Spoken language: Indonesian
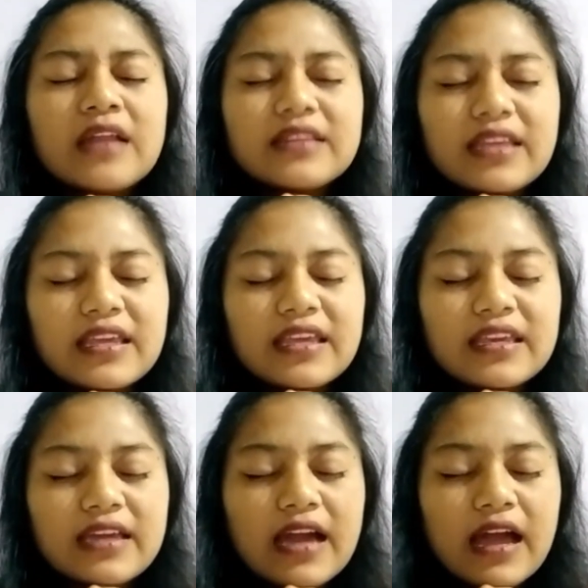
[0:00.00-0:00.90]

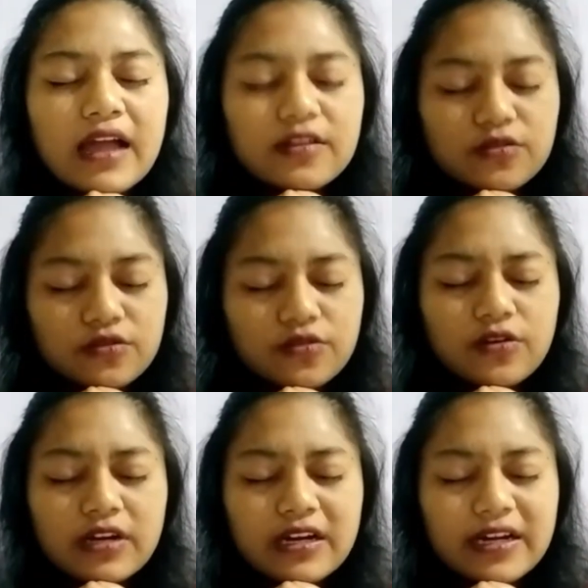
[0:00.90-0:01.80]
tiga
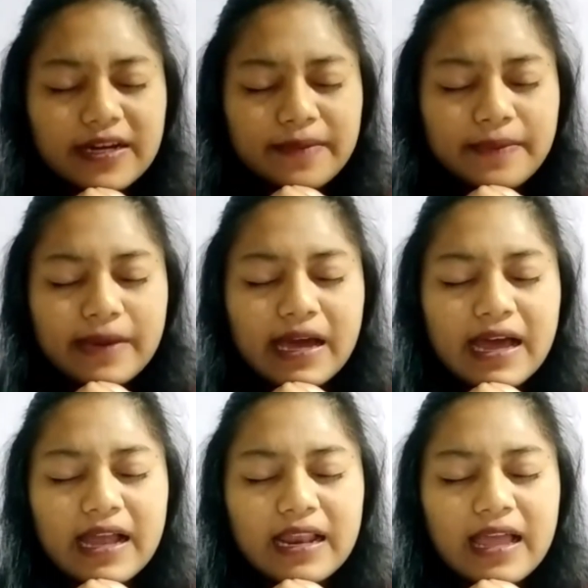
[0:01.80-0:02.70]
tunduk
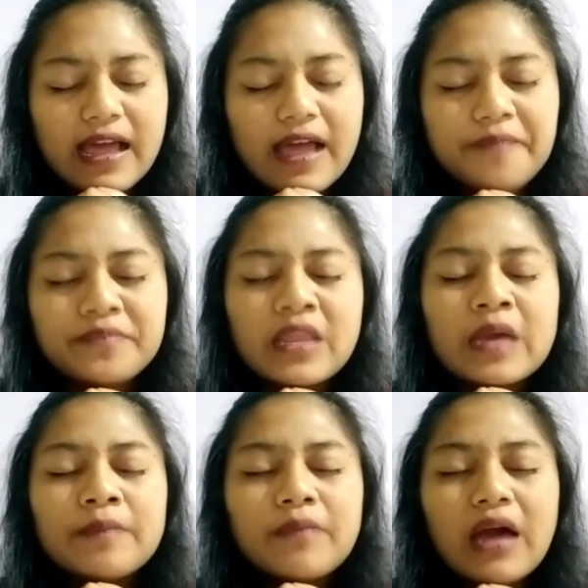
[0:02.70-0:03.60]
kepala
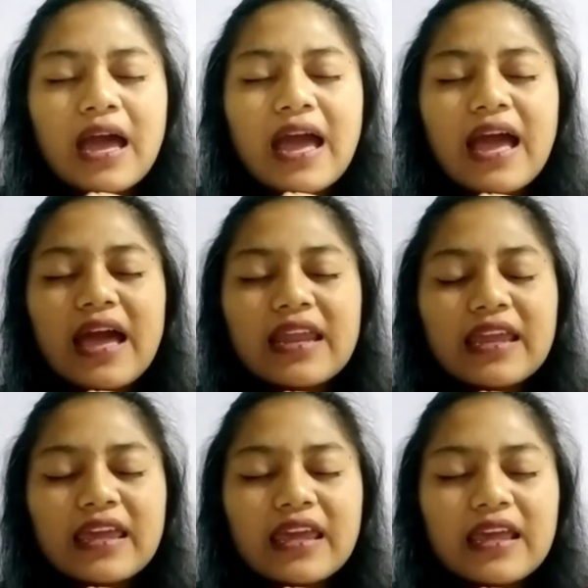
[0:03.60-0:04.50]

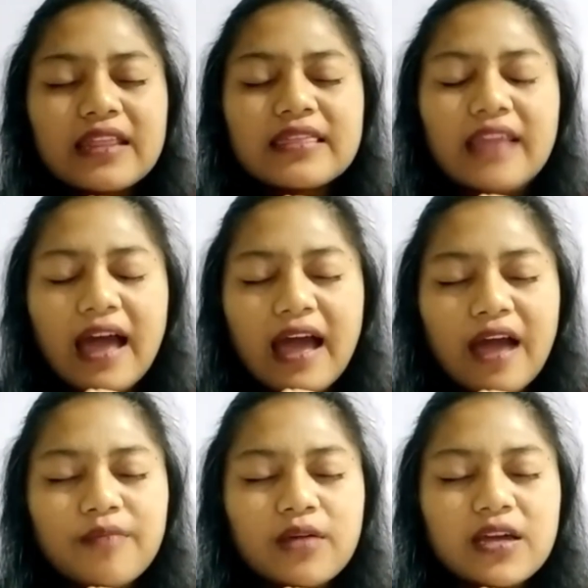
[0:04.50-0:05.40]
Mari
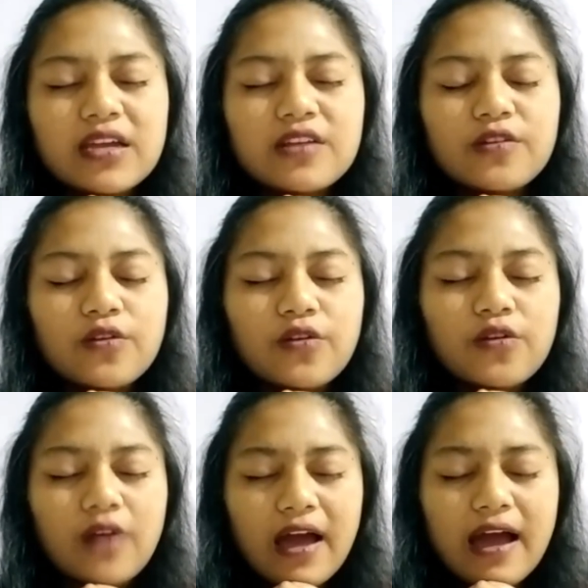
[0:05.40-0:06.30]
kita
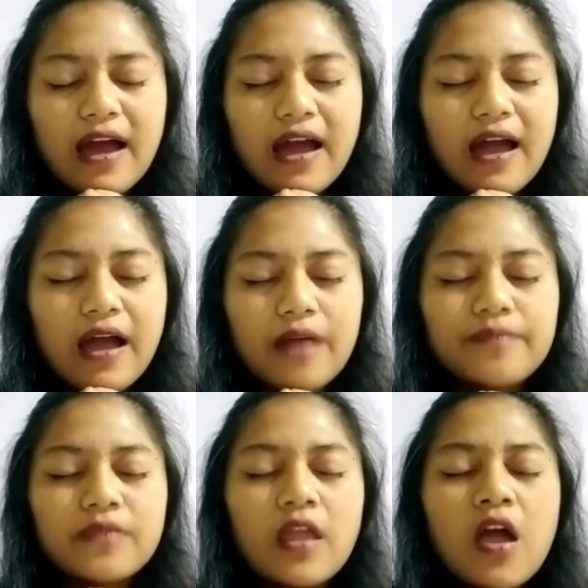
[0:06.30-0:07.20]
berdoa
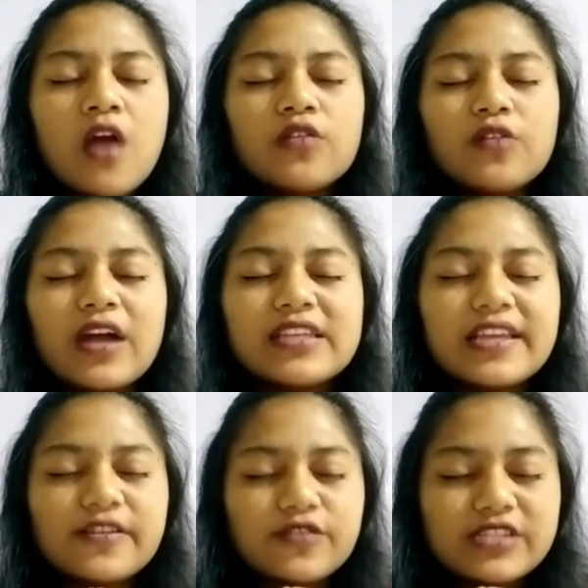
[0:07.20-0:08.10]
Tuhan
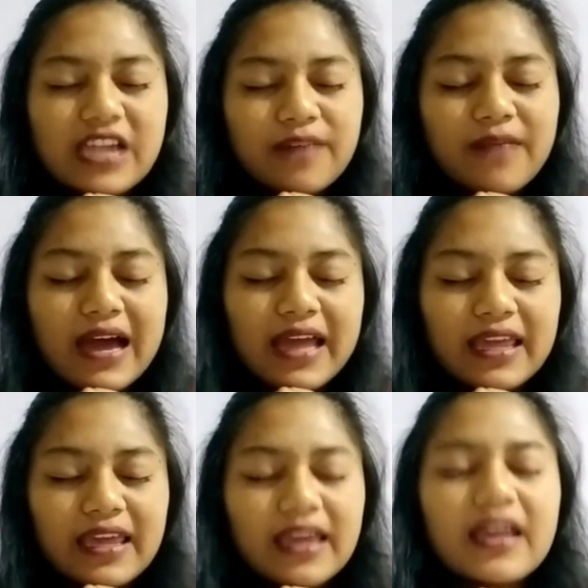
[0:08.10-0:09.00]
Yesus yang
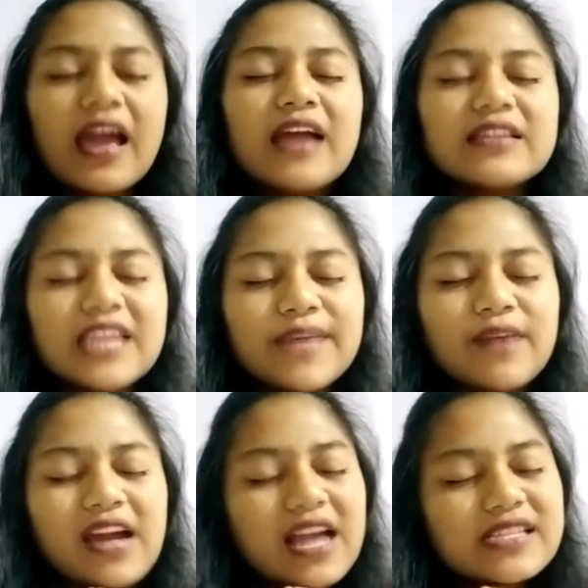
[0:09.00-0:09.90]
baik
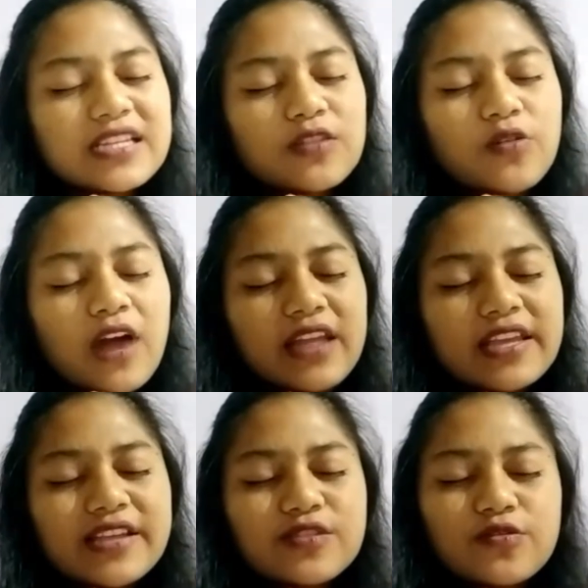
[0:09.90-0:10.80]
Terima kasih Tuhan
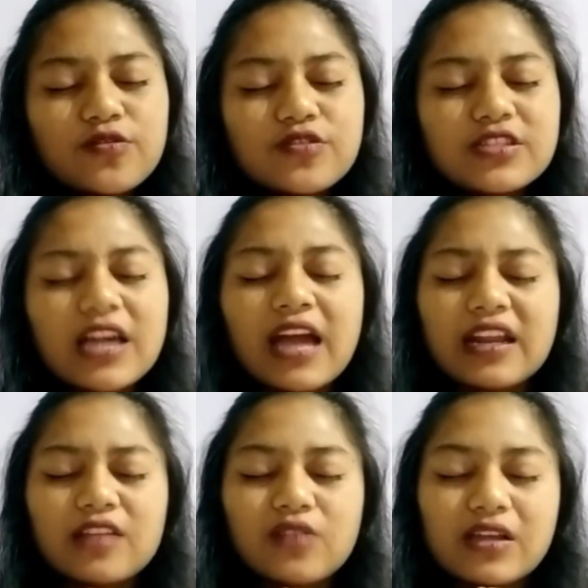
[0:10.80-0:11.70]
Yesus
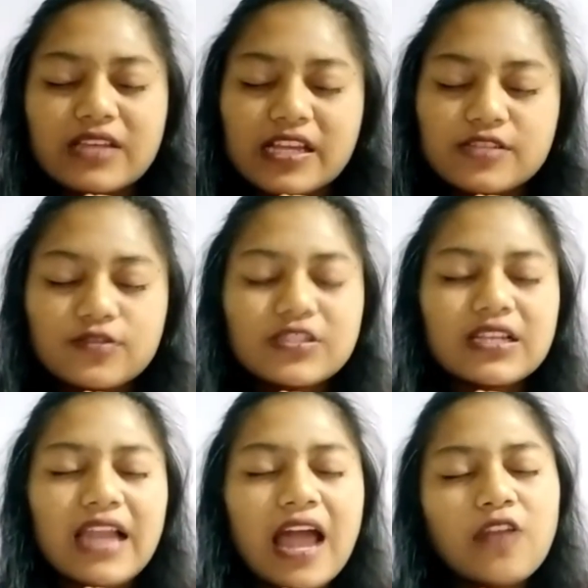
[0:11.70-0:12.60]
Karena Tuhan Yesus
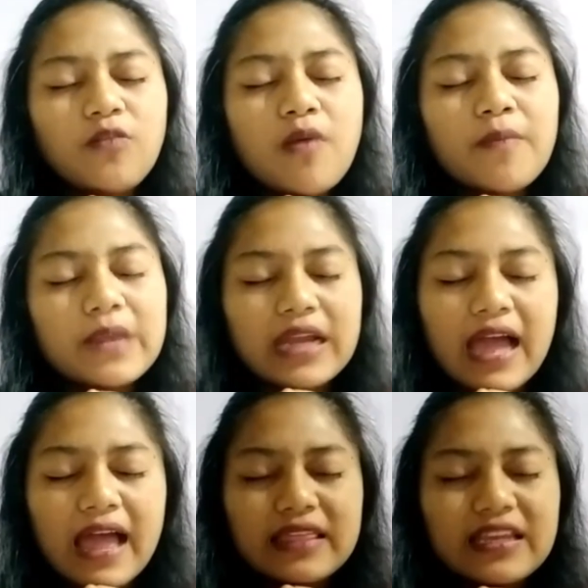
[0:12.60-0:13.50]
selalu
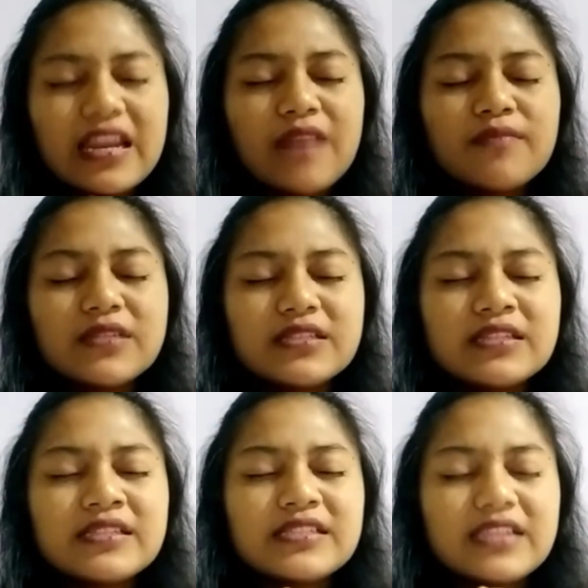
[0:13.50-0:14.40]
memberkati dan
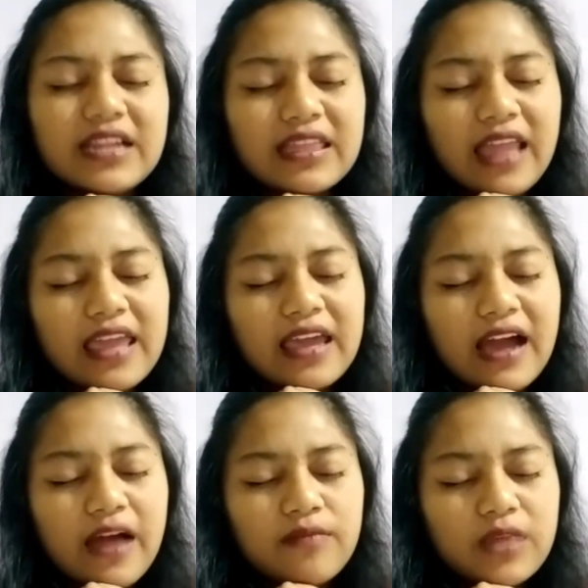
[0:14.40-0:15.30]
menyertai
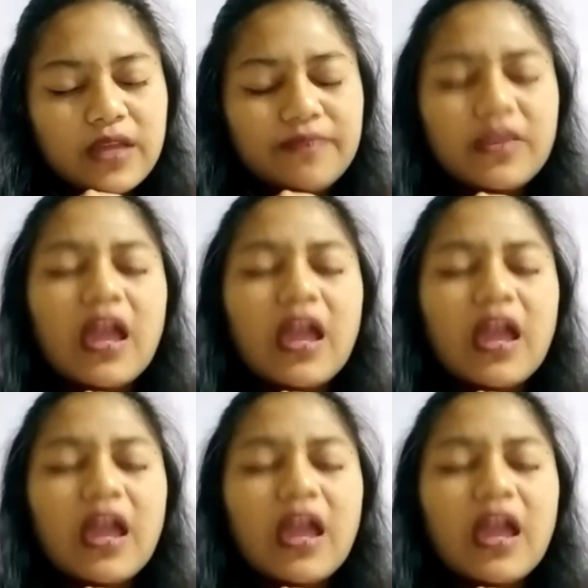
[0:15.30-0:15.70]
kami